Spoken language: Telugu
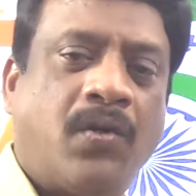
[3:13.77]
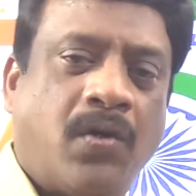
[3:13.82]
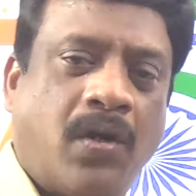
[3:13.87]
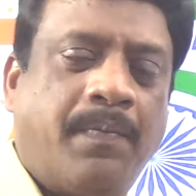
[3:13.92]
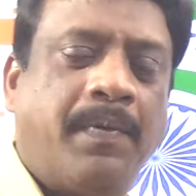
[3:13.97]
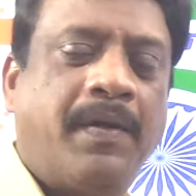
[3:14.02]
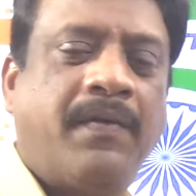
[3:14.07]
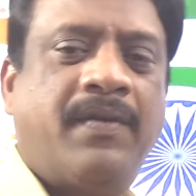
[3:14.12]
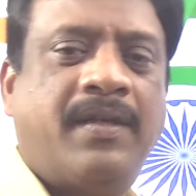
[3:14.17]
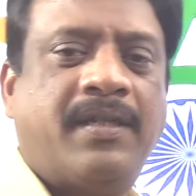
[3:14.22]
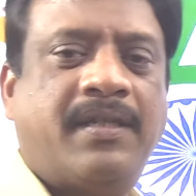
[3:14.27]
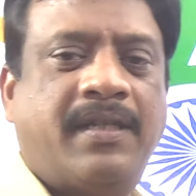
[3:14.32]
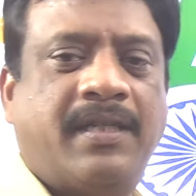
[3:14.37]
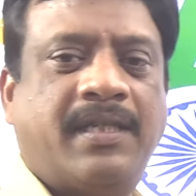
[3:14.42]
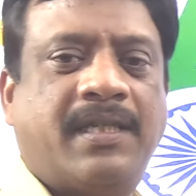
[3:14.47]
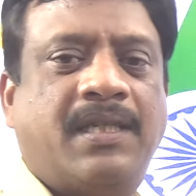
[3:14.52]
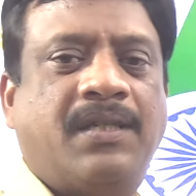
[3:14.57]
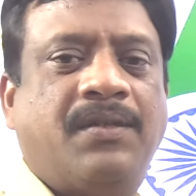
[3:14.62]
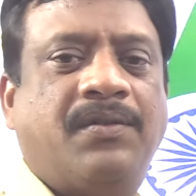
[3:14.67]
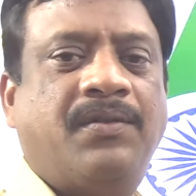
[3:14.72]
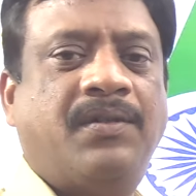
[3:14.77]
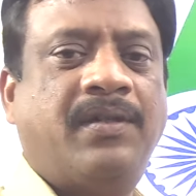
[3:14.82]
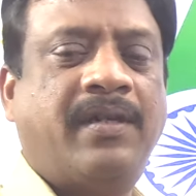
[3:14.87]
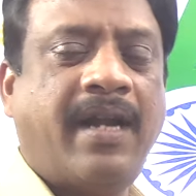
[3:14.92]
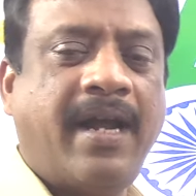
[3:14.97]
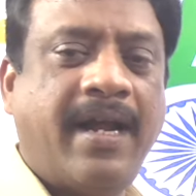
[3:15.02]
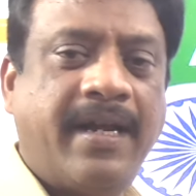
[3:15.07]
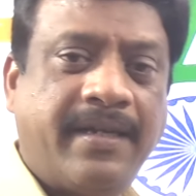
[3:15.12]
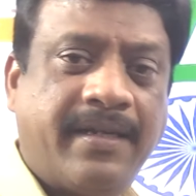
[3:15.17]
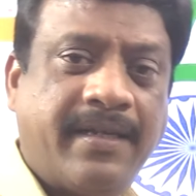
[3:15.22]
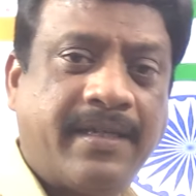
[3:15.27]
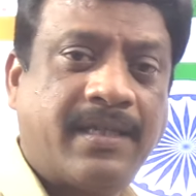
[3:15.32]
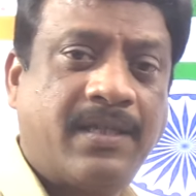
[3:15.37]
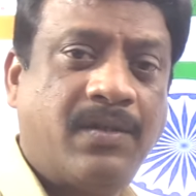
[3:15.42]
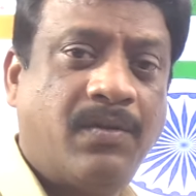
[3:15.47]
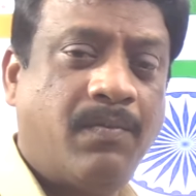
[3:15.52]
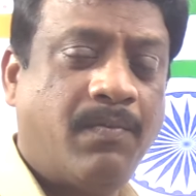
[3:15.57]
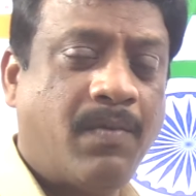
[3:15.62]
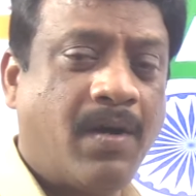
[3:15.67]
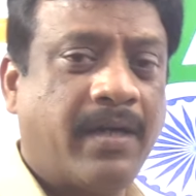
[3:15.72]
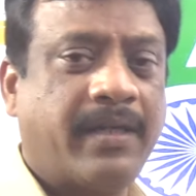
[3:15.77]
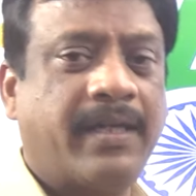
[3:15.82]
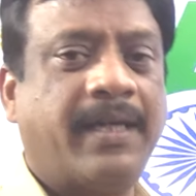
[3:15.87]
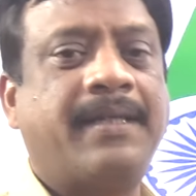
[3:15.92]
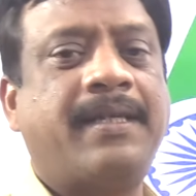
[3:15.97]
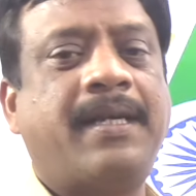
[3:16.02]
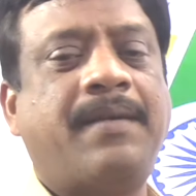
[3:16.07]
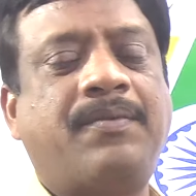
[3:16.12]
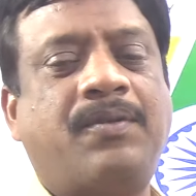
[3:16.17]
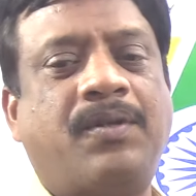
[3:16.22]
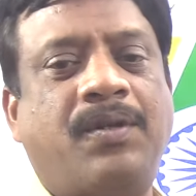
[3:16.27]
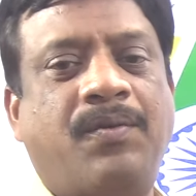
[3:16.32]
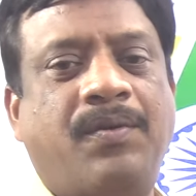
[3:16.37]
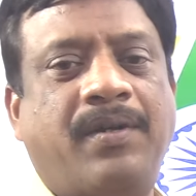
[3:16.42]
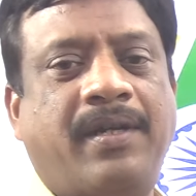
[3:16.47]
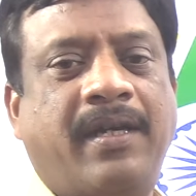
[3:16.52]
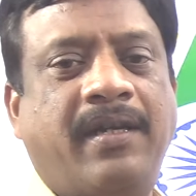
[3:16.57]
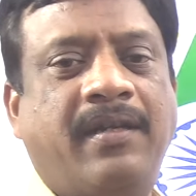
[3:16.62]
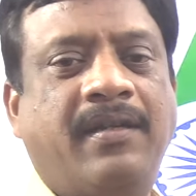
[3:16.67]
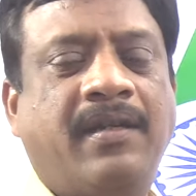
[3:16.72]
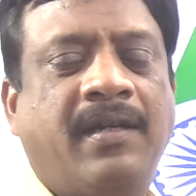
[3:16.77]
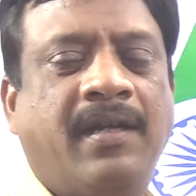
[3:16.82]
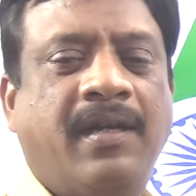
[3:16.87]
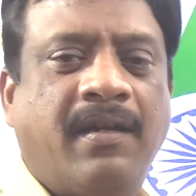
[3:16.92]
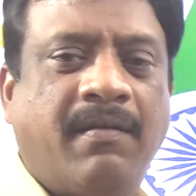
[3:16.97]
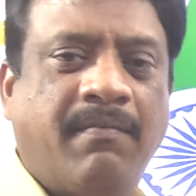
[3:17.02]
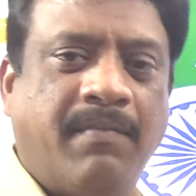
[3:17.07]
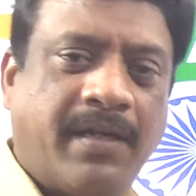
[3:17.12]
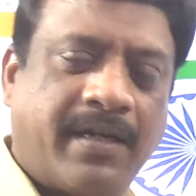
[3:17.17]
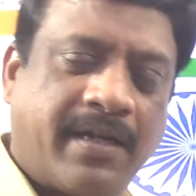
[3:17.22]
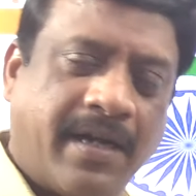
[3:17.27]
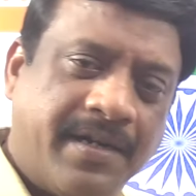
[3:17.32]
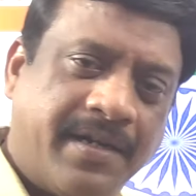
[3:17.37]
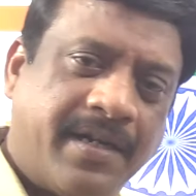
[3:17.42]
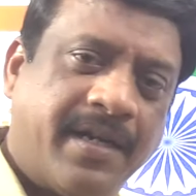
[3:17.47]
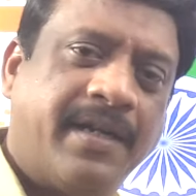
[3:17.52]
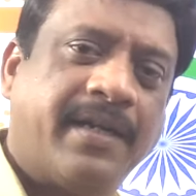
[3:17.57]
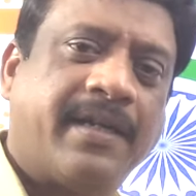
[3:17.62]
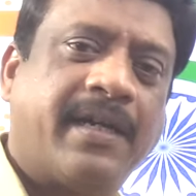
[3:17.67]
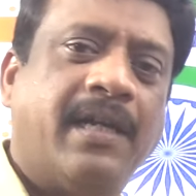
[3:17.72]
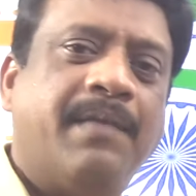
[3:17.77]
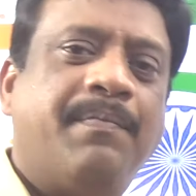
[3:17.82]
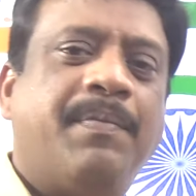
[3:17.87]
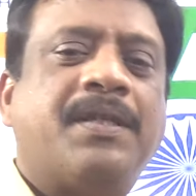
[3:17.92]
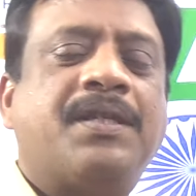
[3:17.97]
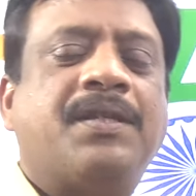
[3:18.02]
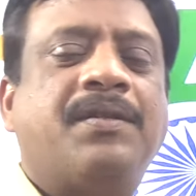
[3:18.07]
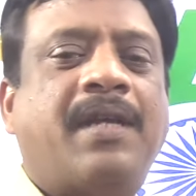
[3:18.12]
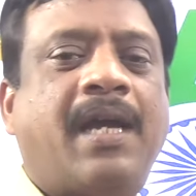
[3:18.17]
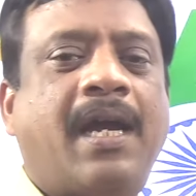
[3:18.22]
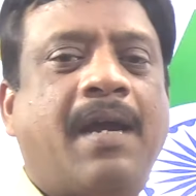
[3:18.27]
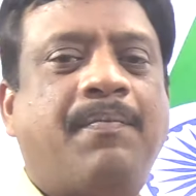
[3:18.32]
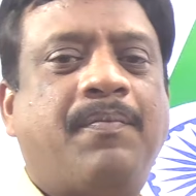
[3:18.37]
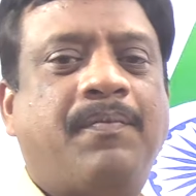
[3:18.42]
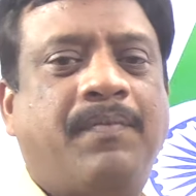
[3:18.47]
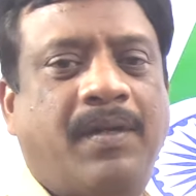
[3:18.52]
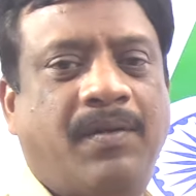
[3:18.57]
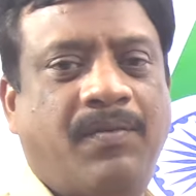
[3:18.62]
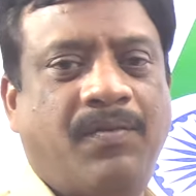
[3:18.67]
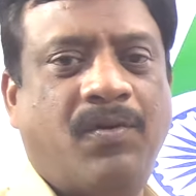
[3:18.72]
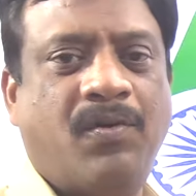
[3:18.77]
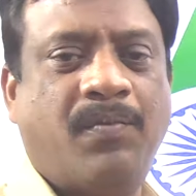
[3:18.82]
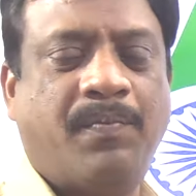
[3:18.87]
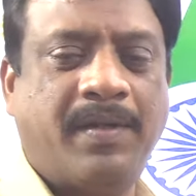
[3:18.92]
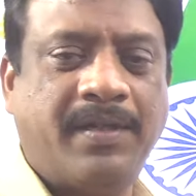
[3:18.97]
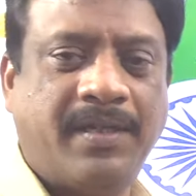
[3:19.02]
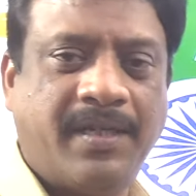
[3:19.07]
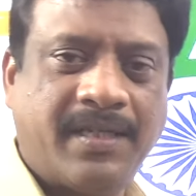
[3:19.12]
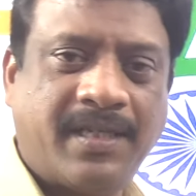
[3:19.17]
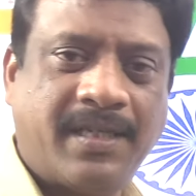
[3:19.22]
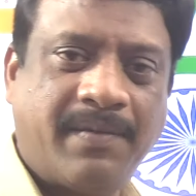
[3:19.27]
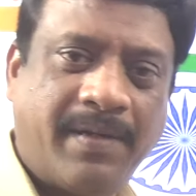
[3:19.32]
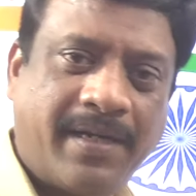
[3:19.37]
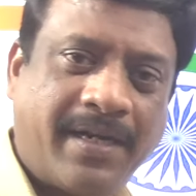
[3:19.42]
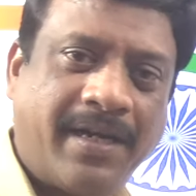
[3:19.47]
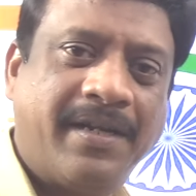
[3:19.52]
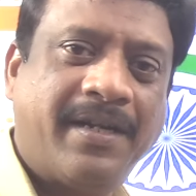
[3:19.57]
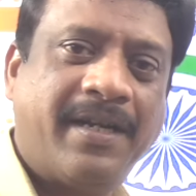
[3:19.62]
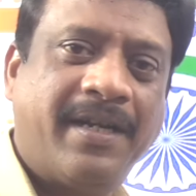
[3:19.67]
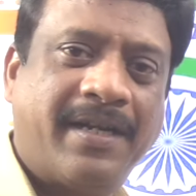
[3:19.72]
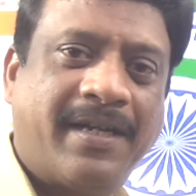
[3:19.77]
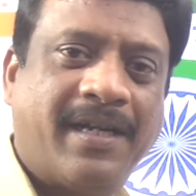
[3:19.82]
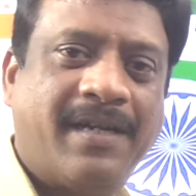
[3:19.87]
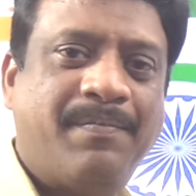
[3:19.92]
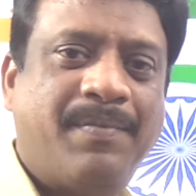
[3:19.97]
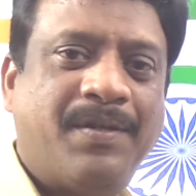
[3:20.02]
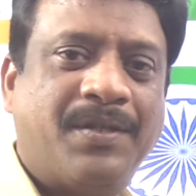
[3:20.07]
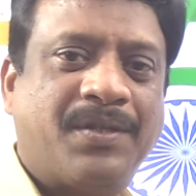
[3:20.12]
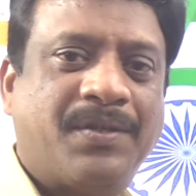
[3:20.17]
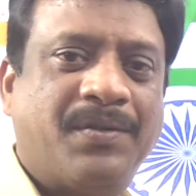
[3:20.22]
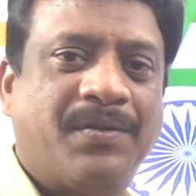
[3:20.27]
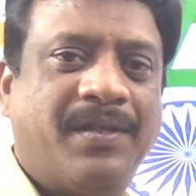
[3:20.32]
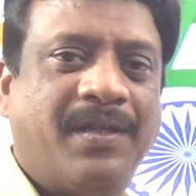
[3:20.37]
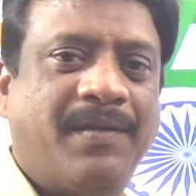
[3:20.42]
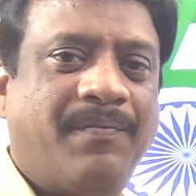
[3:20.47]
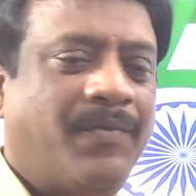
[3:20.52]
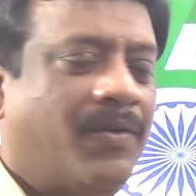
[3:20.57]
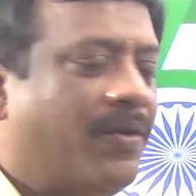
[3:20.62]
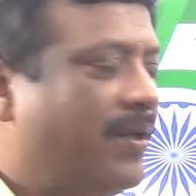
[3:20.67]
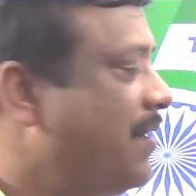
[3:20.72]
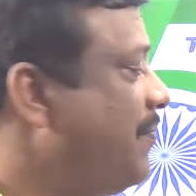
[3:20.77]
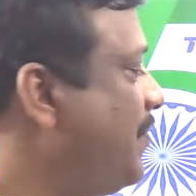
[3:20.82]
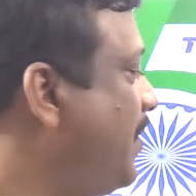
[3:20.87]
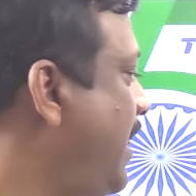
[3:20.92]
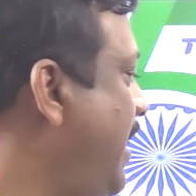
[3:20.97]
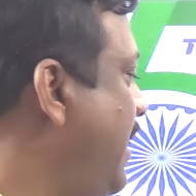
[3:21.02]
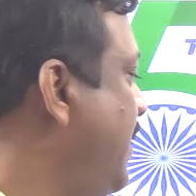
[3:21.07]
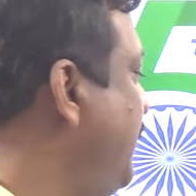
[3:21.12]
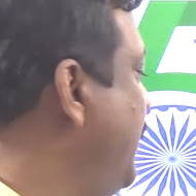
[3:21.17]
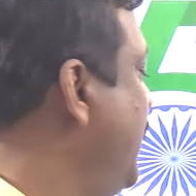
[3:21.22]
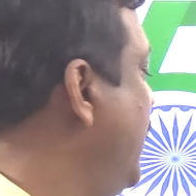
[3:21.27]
టాపిక్ వైజ్ టెస్ట్లు గ్రాండ్ టెస్ట్లు మాక్ ఎగ్జామ్స్ కూడా ఉంటాయి మీకు కంటెంట్ కనిపిస్తుంది యాప్ మీరు ఓపెన్ చేస్తే మీకు కంటెంట్ కనిపిస్తుంది ఓకే రైట్